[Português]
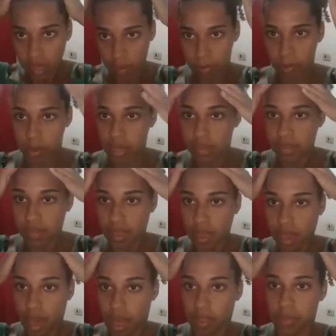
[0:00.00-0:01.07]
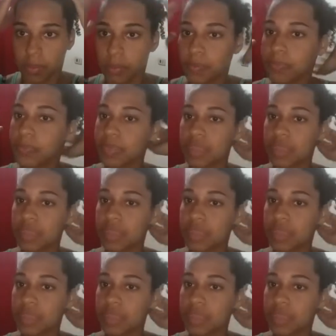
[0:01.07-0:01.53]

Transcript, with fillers: Cabelo ressecado.